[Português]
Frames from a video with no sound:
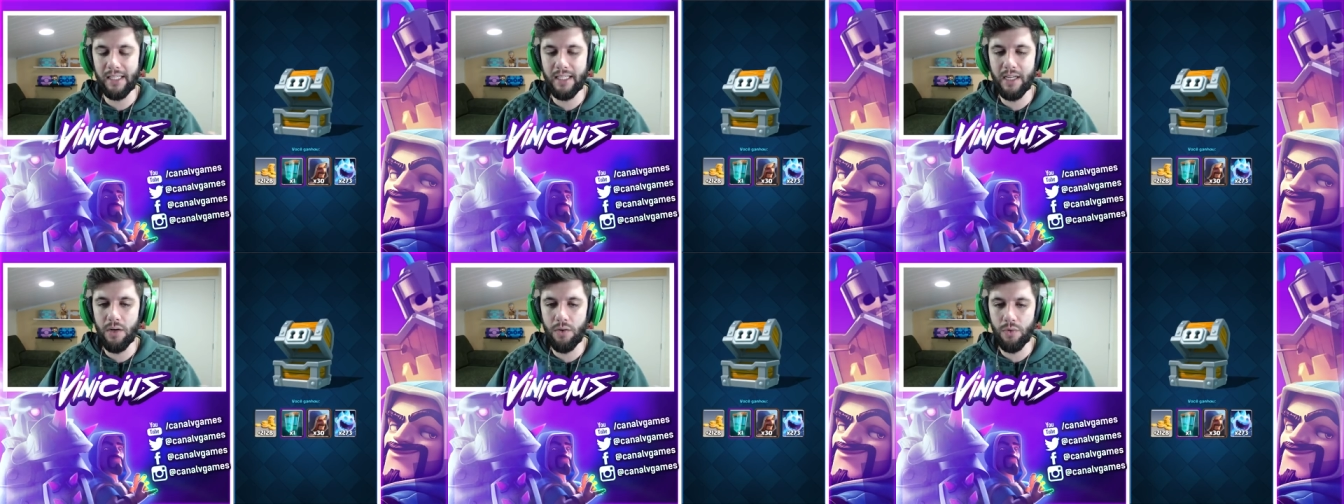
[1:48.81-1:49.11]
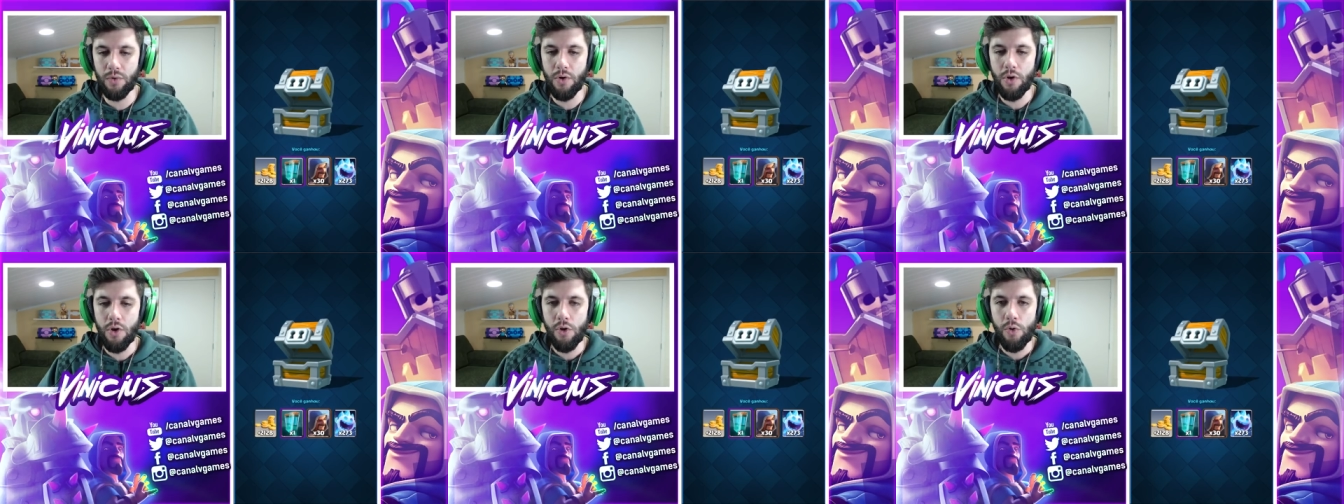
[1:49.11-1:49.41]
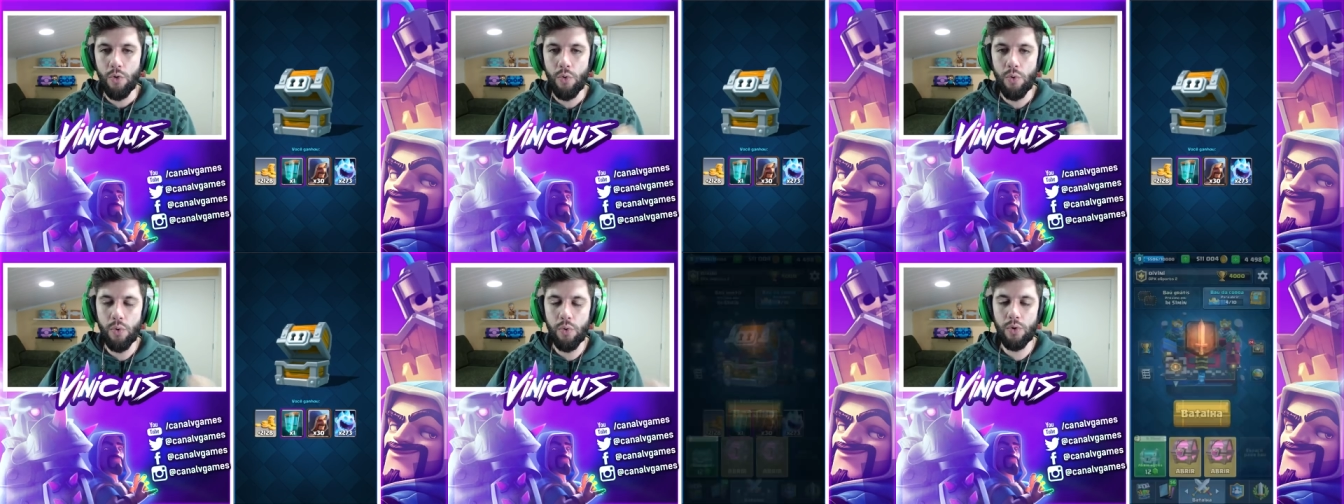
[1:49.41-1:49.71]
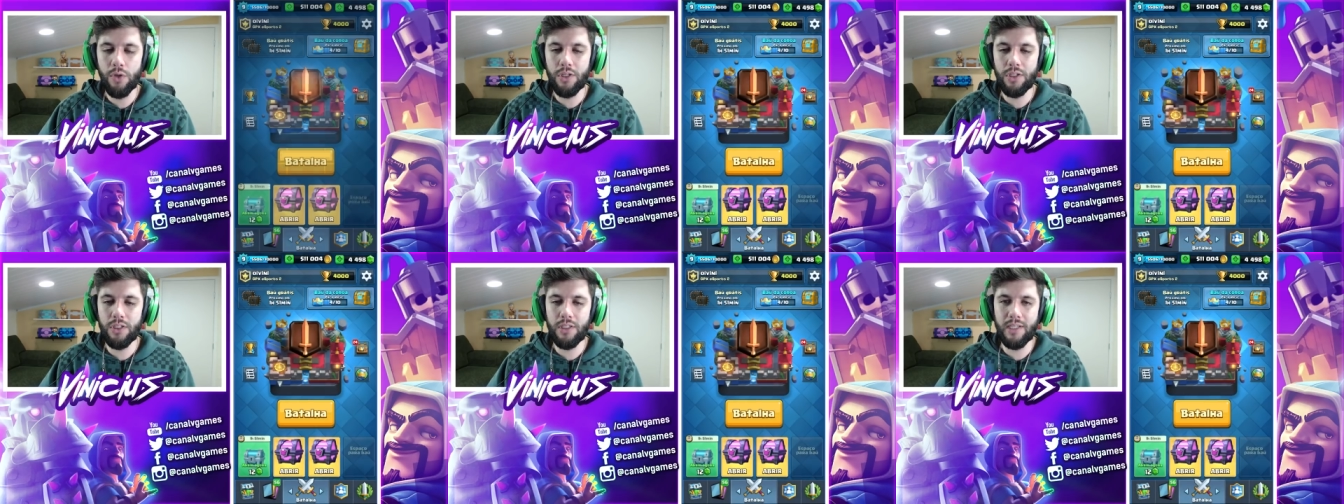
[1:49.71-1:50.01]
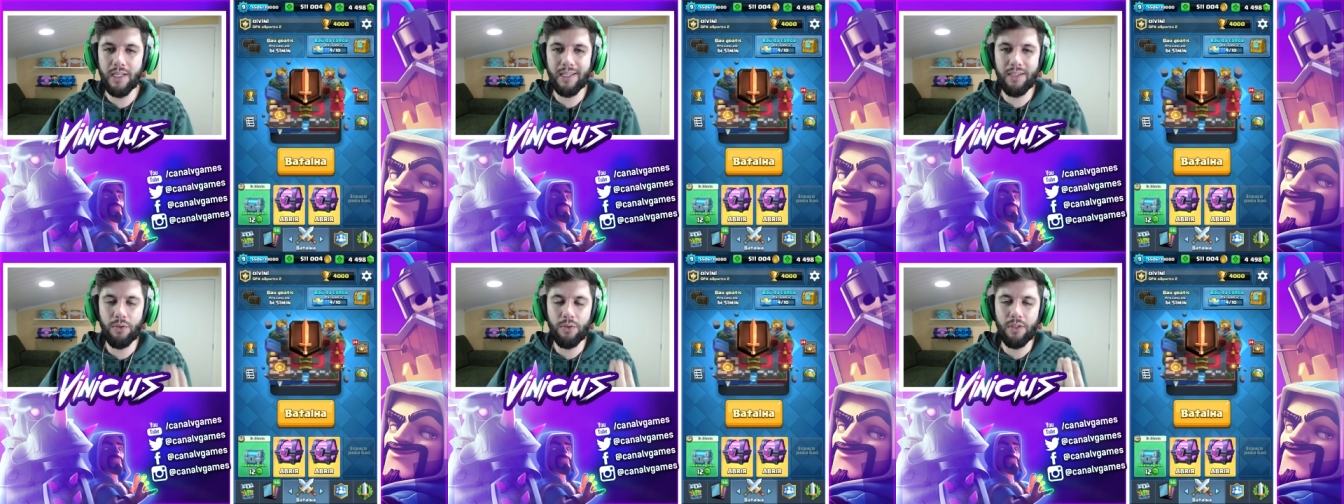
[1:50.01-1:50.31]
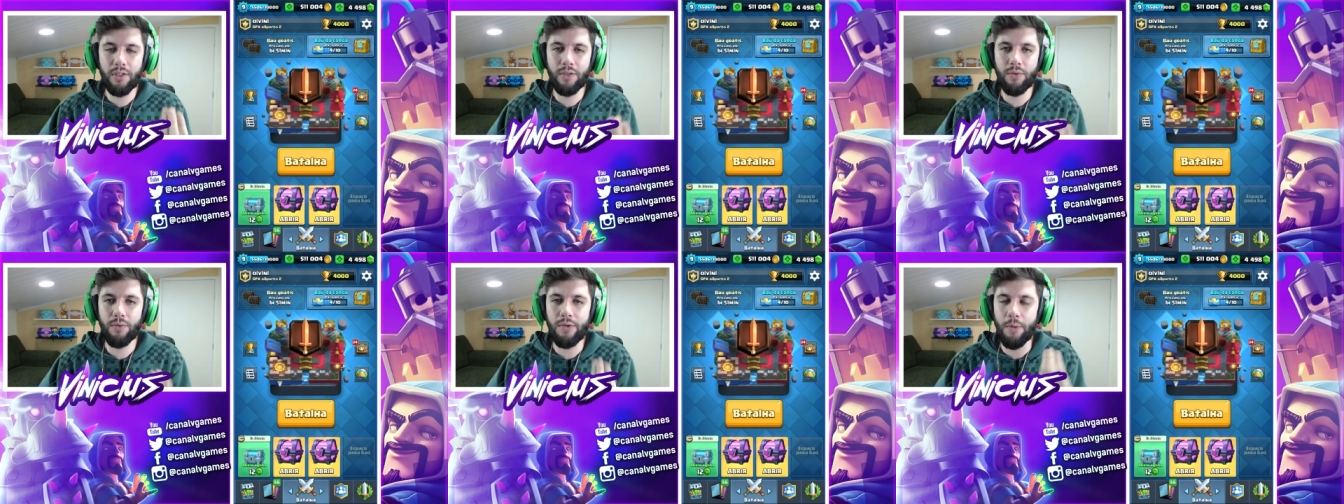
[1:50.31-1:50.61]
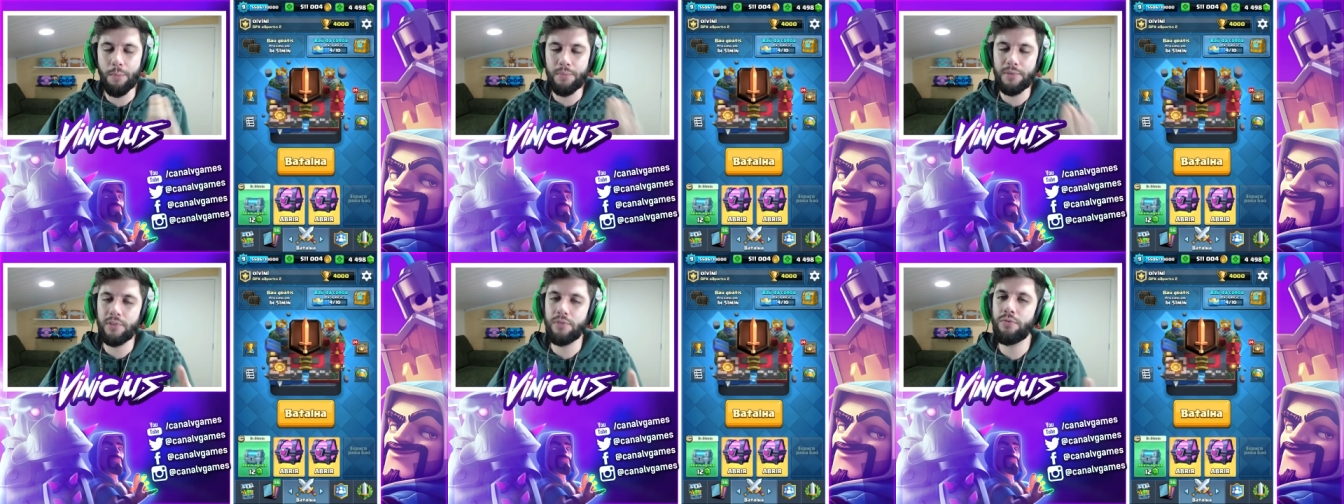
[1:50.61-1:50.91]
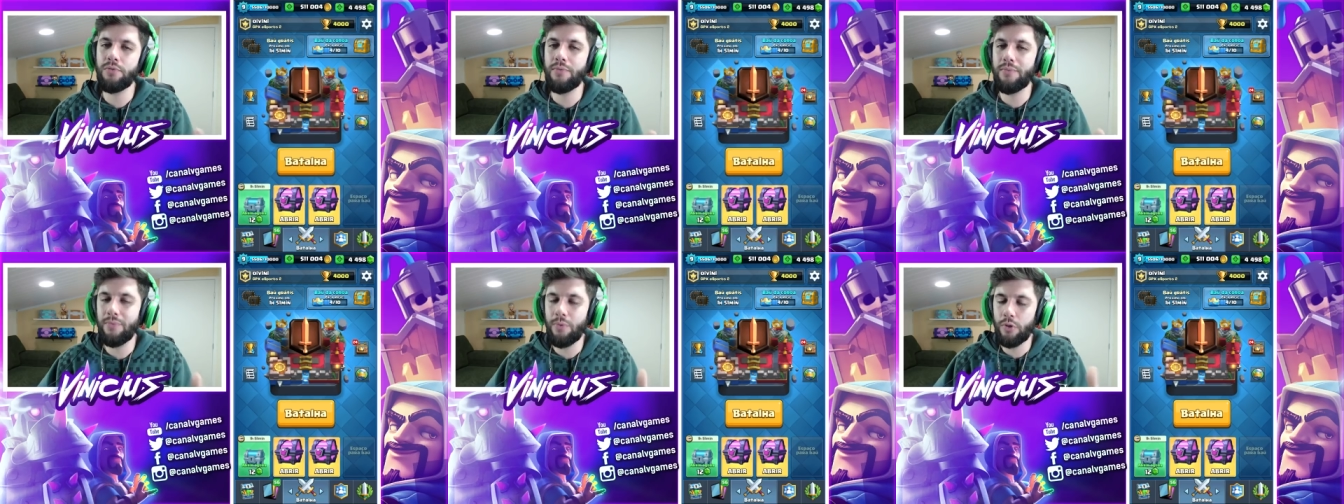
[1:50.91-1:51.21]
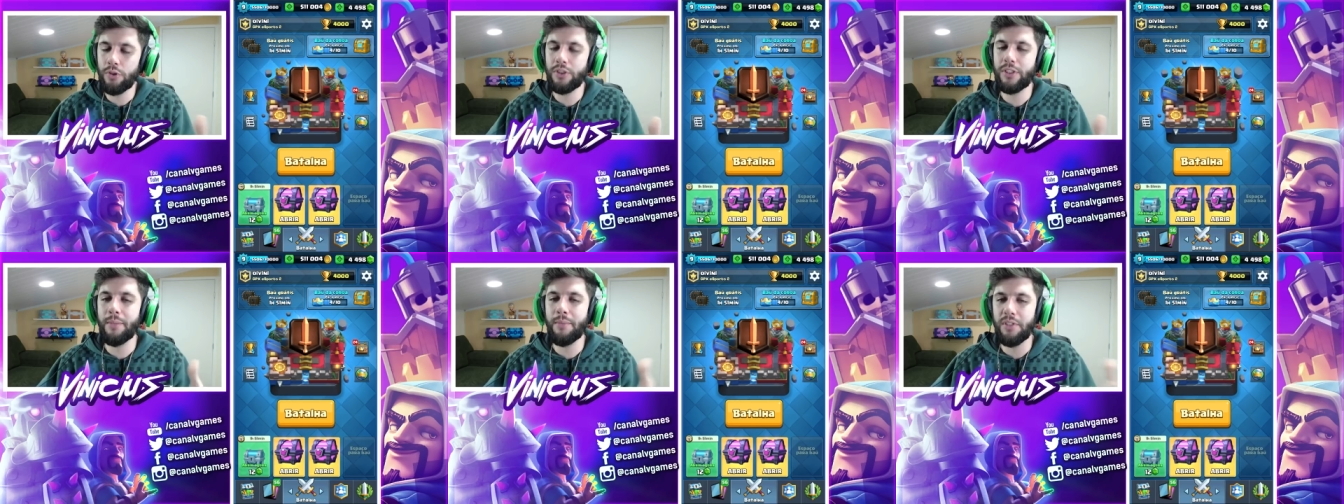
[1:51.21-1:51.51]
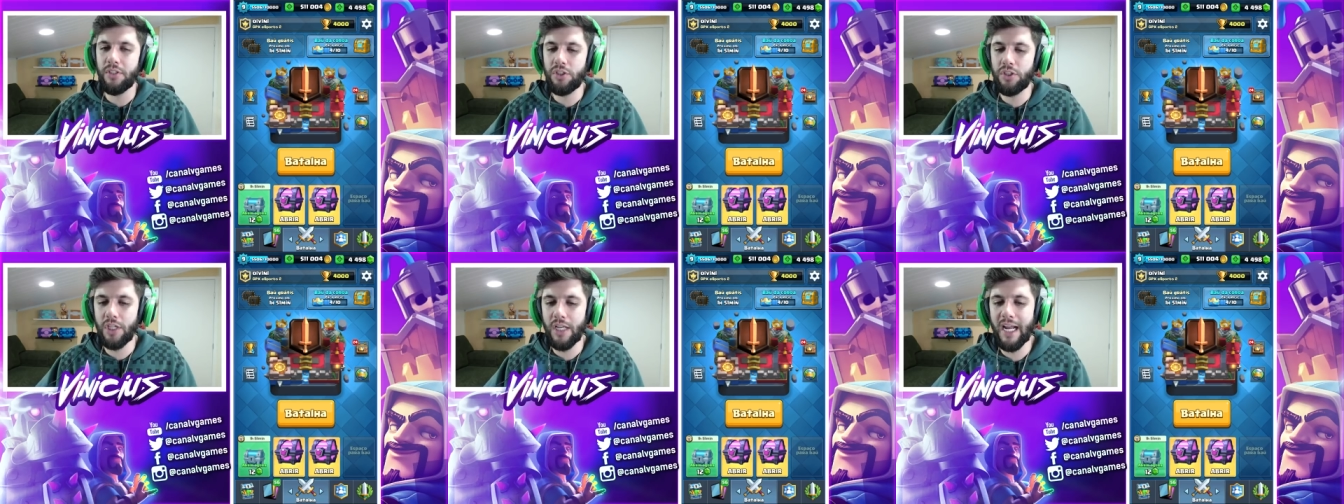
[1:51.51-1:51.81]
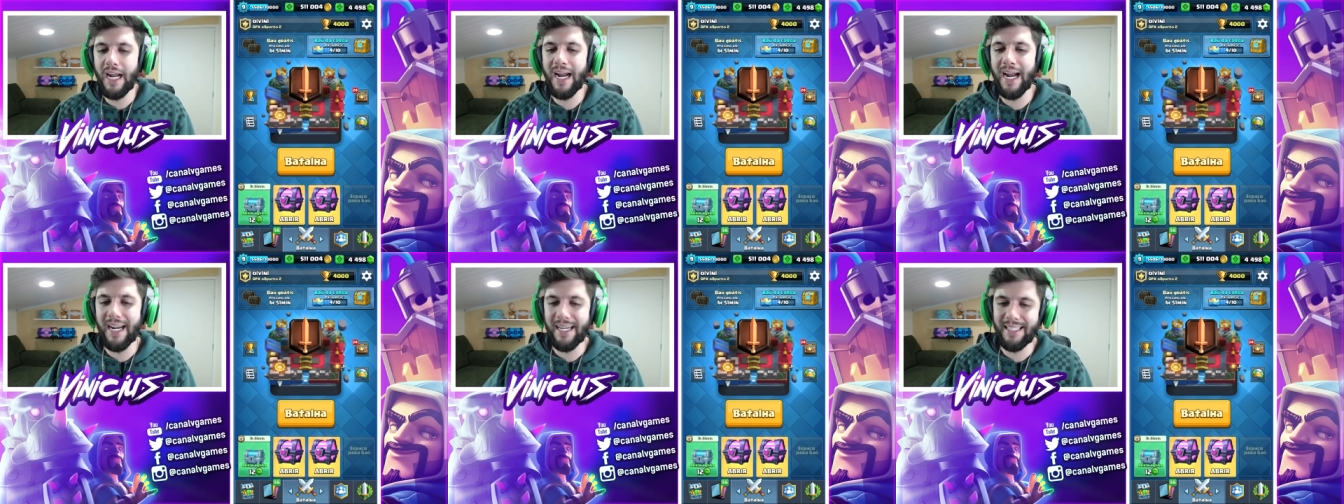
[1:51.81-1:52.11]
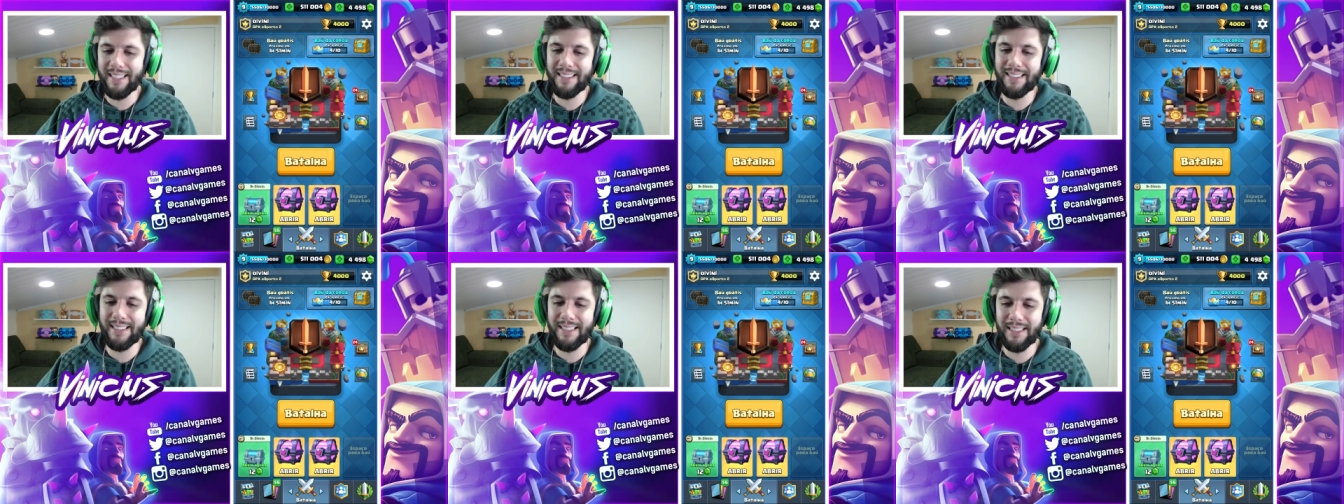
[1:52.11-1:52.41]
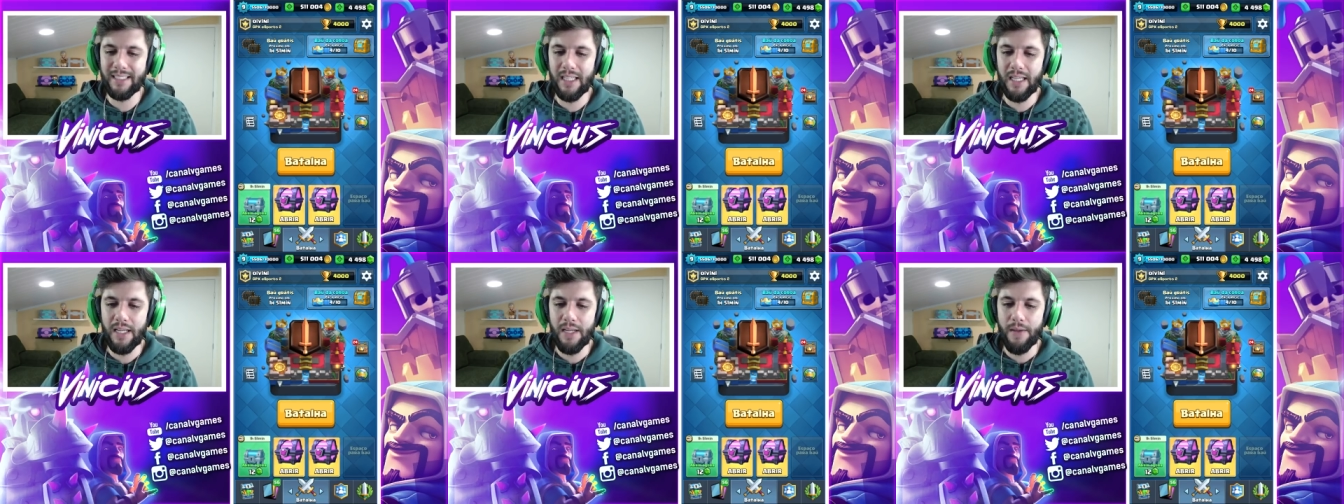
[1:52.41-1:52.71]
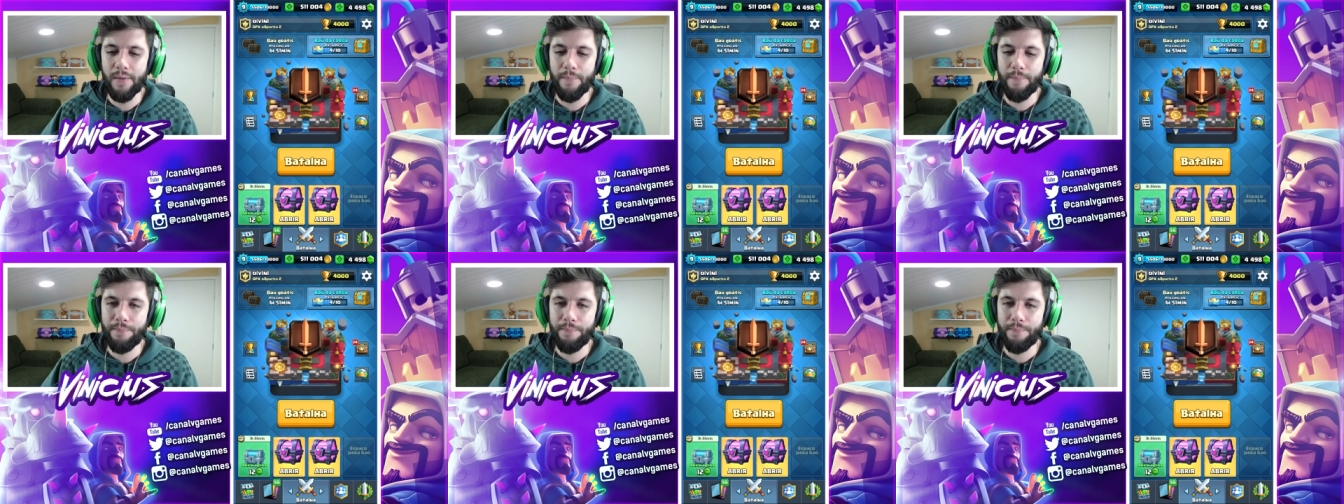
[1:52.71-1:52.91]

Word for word: Então, o ruim disso é que eu, eu, é que eu preciso, logicamente, tirar cartas